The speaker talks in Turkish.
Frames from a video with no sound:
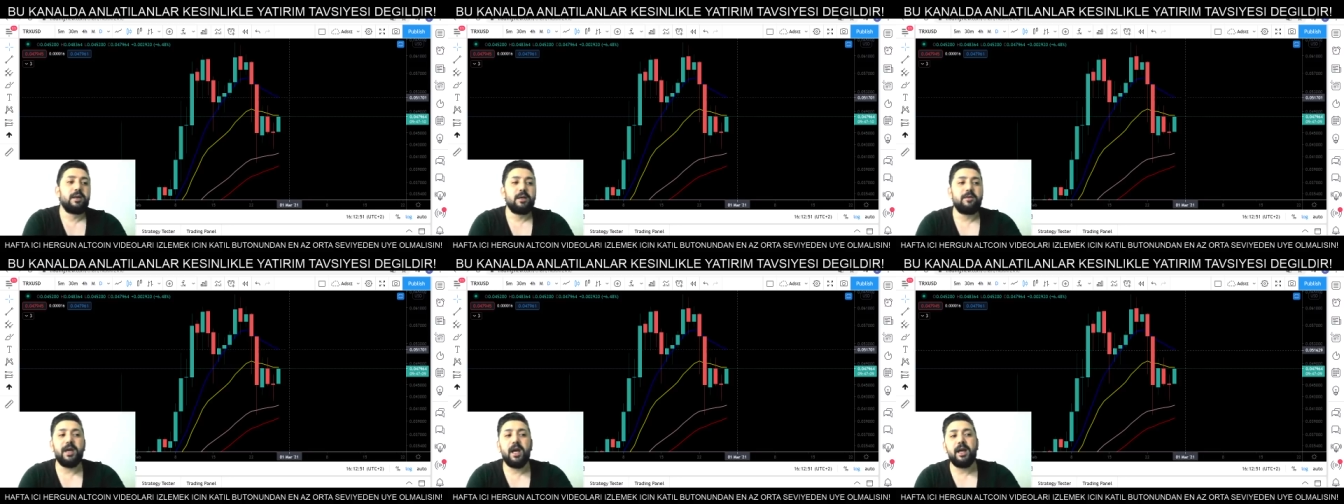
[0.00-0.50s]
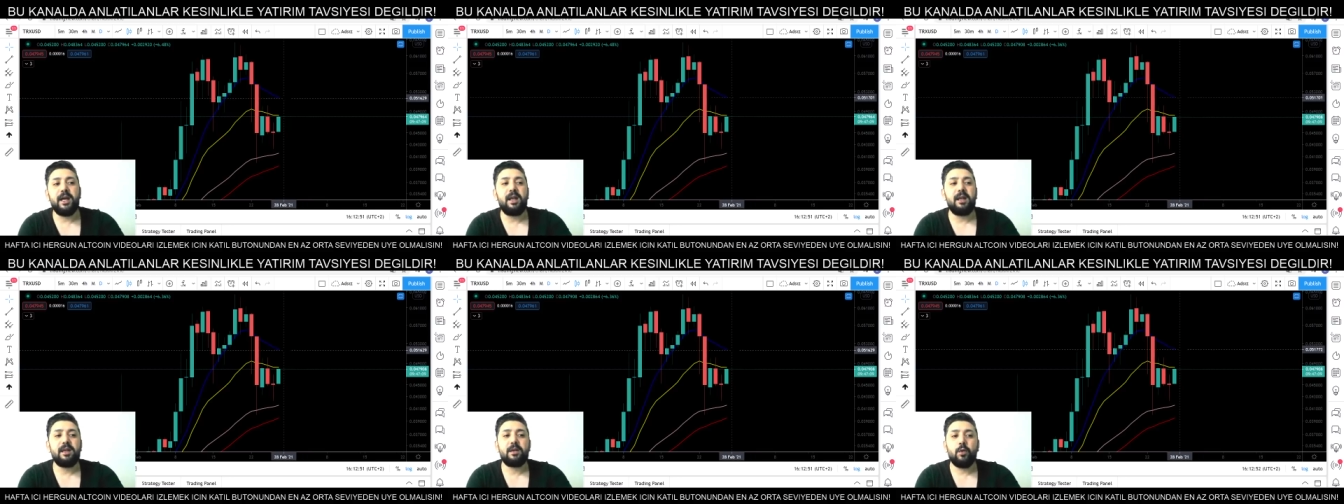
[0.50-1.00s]
veya
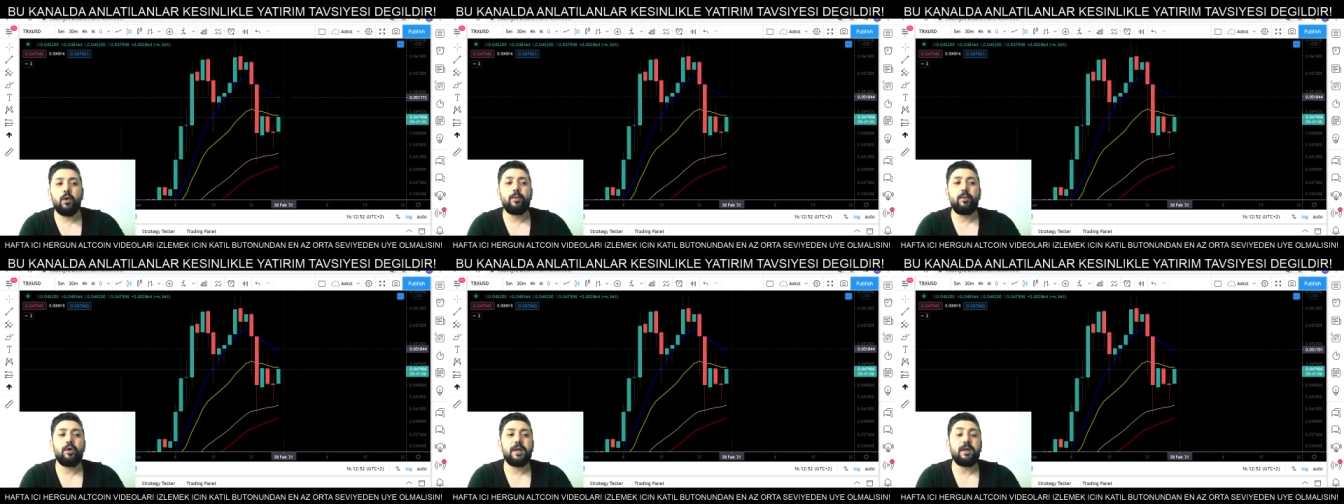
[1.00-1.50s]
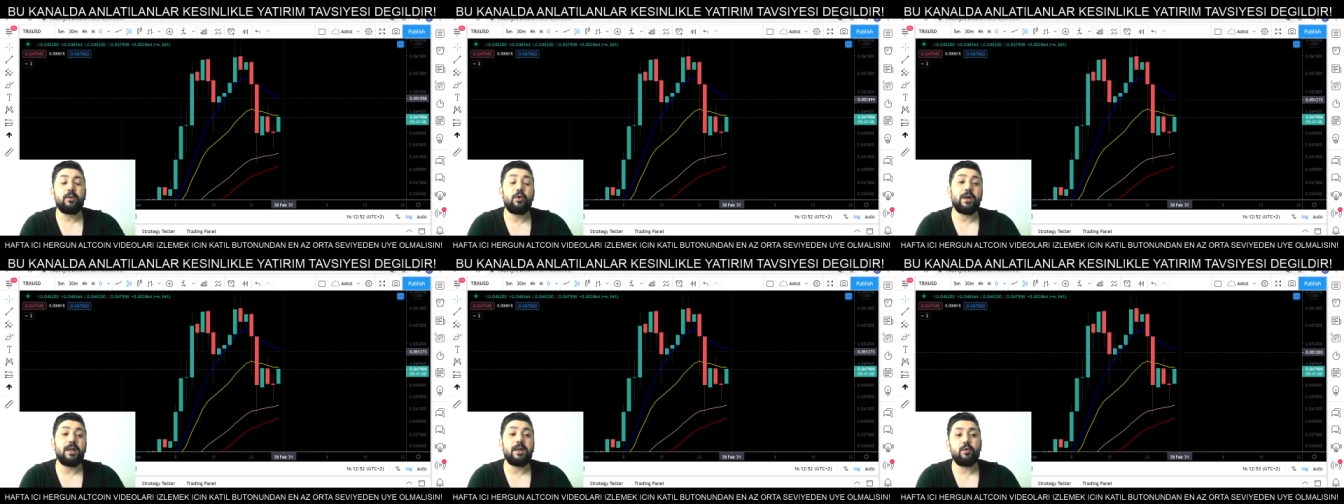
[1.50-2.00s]
52 o bölge
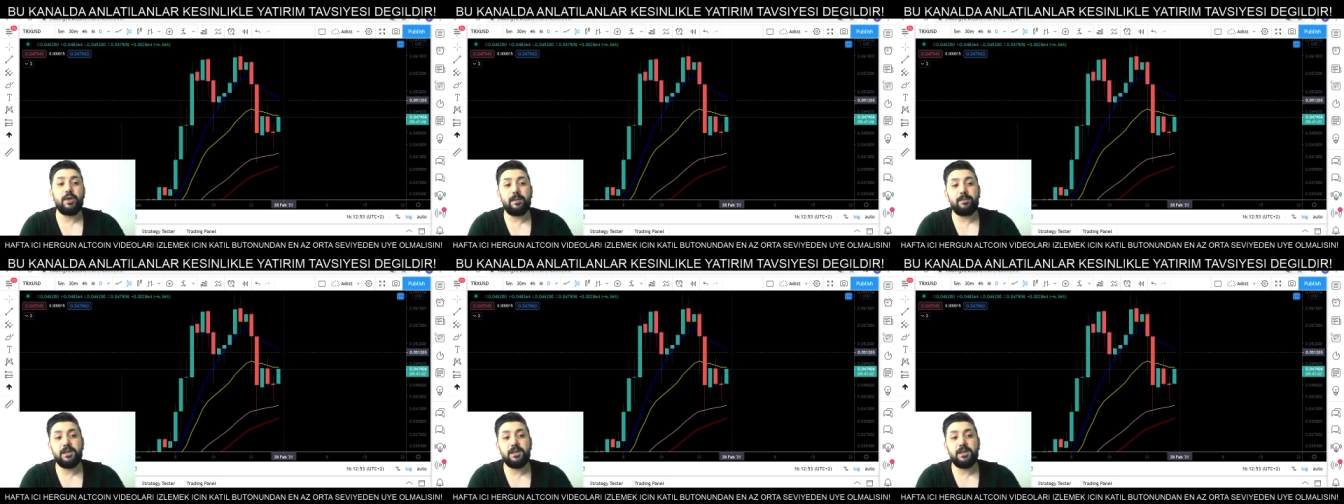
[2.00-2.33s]
oralar önemli